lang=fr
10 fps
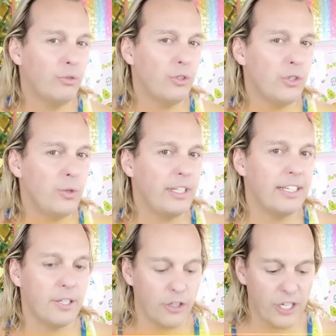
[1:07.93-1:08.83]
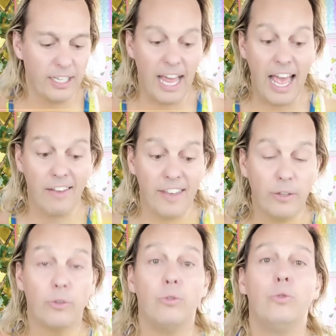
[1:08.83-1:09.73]
de suite les Sunshine
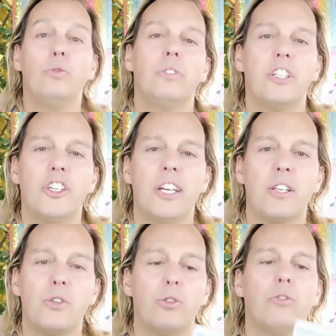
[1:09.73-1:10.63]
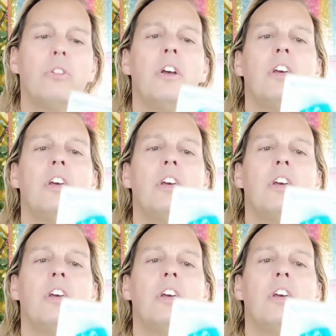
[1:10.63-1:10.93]
avec une nouveauté chez Action.